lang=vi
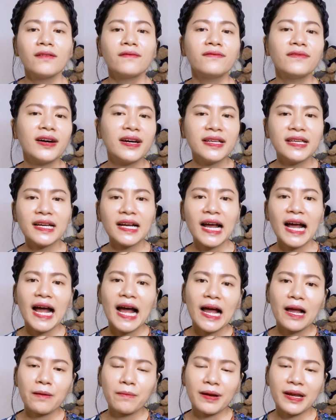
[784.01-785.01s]
Với những
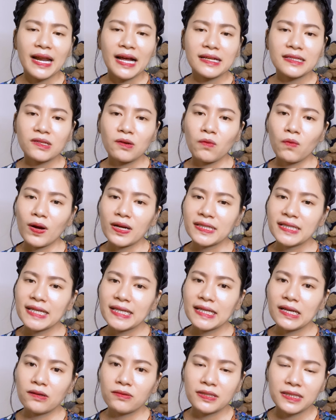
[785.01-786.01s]
ai mà đang trong quá
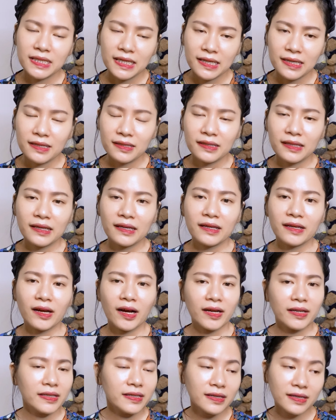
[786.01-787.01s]
trình điều trị thì
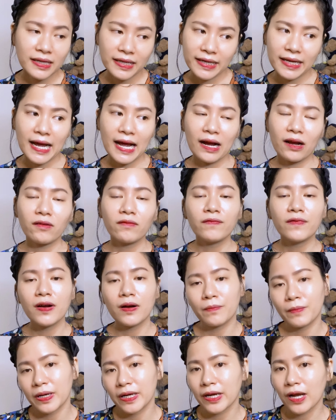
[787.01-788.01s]
như Ly đã
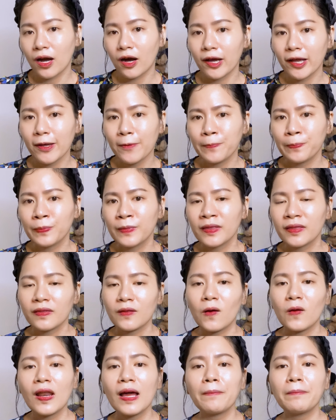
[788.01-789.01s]
vừa mới nói,
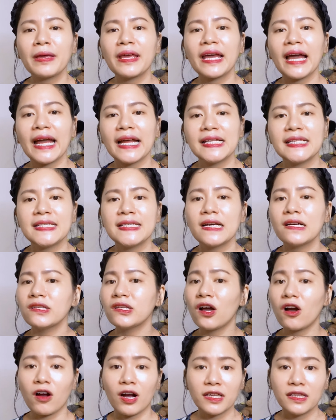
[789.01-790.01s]
đó là mình hãy chia
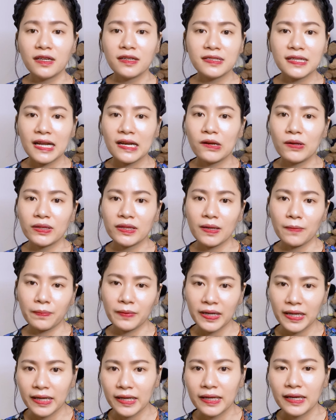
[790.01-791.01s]
nhỏ cái thời gian luyện tập
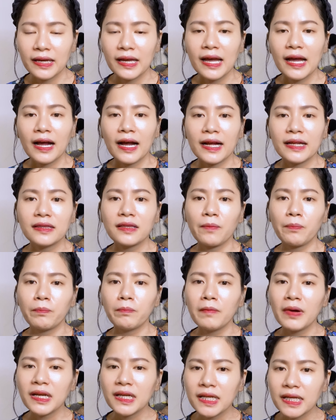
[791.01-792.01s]
đi. Hãy tập
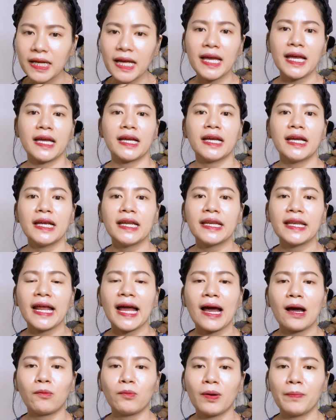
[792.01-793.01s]
bất kể khi
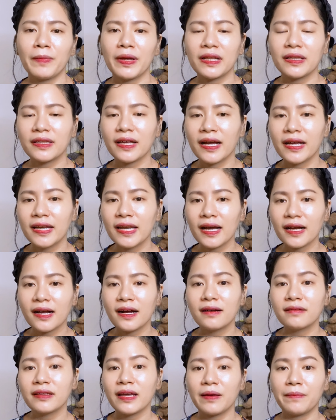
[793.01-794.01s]
nào mà mình thấy là
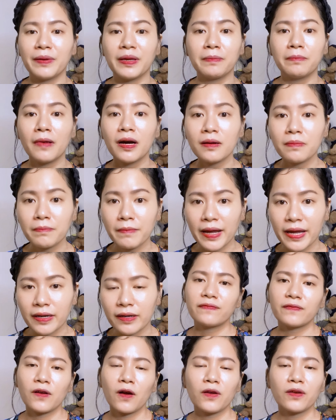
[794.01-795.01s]
cơ thể mình bớt mệt.
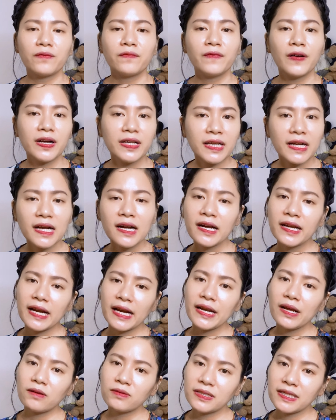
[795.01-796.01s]
Còn với những người
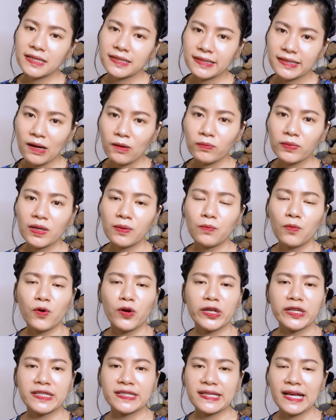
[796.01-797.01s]
đã điều trị xong thì
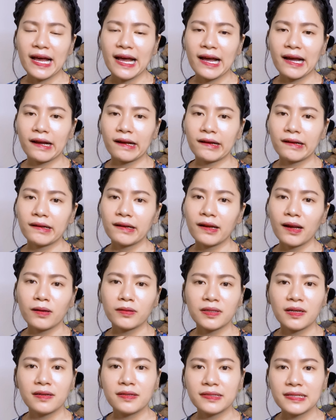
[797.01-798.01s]
buổi sáng
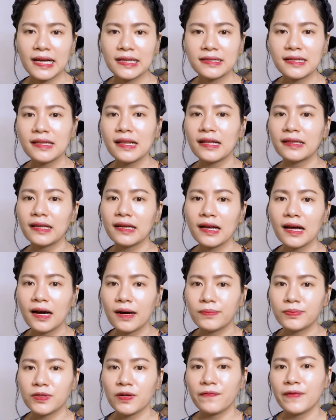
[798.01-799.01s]
là thời gian rất là thích
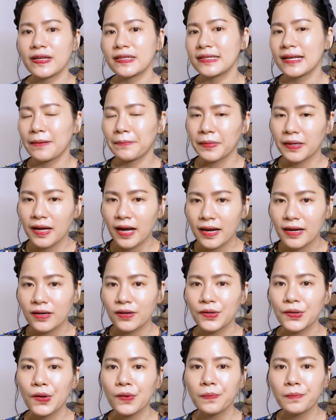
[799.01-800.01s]
hợp cho việc giảm
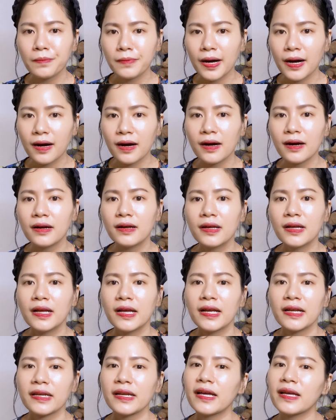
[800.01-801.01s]
cân, đốt mỡ,
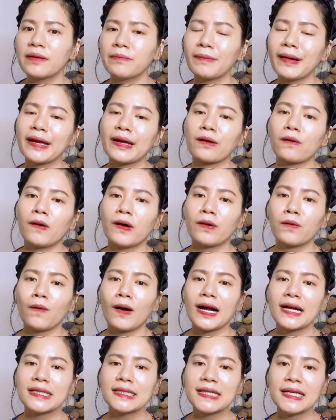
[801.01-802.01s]
đẩy mạnh cái
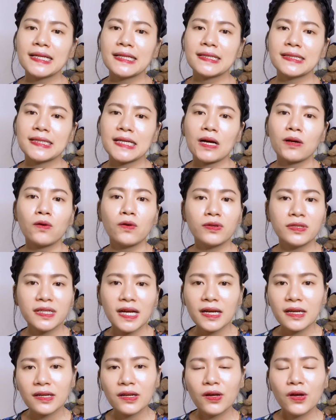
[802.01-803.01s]
quá trình trao đổi
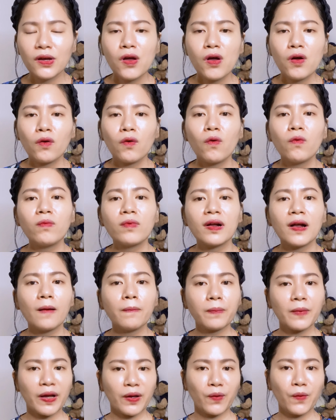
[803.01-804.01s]
chất, cung
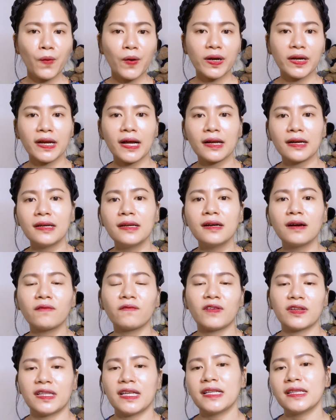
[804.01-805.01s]
cấp cái nguồn năng lượng
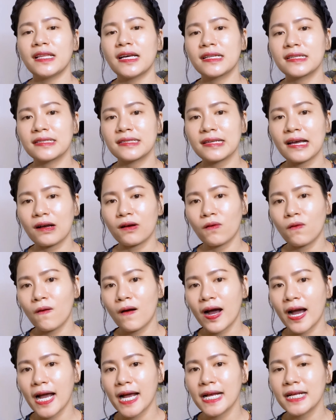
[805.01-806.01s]
và tinh thần sảng
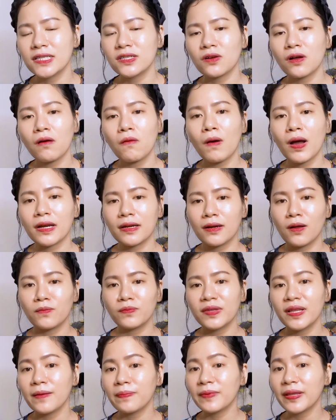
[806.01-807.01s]
khoái cho các hoạt
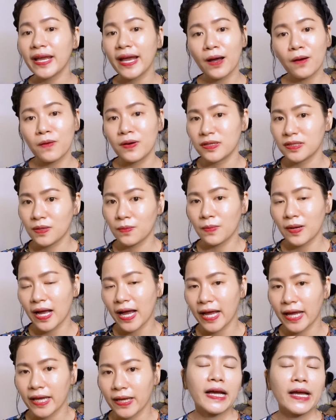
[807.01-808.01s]
động tiếp theo ở trong
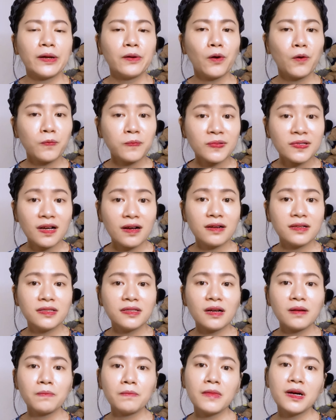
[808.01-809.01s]
ngày. Cái khung giờ
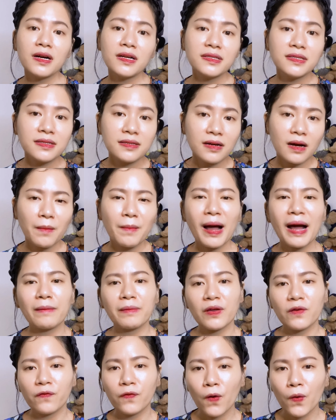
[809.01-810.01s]
trước bữa trưa ba
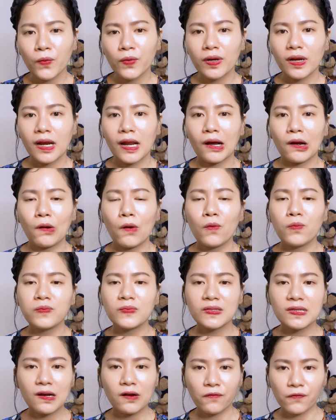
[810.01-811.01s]
mươi phút là
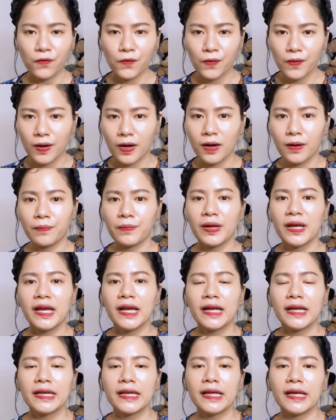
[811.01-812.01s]
khung giờ phù hợp
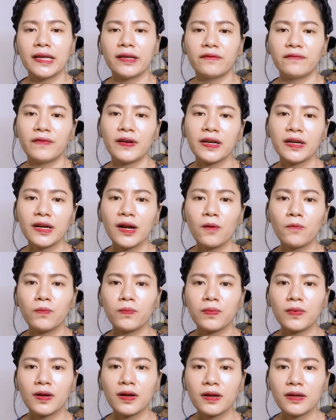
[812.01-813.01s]
để vận động
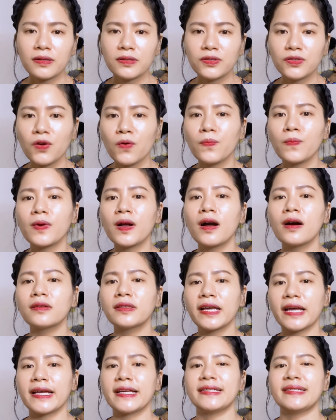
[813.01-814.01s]
giúp cơ
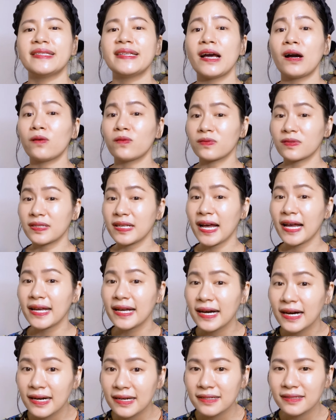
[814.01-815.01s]
thể dẻo
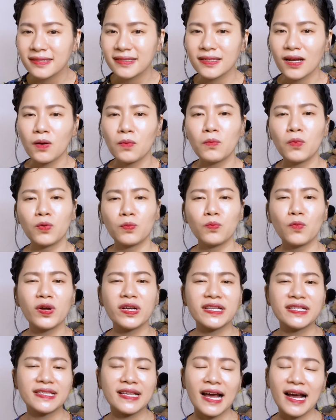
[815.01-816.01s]
dai hơn sau một
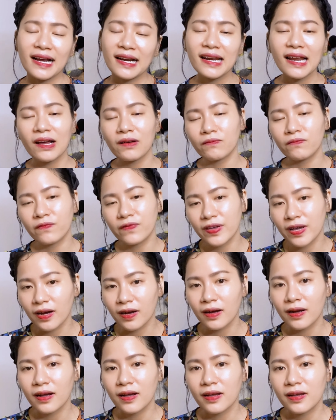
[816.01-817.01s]
buổi sáng làm việc.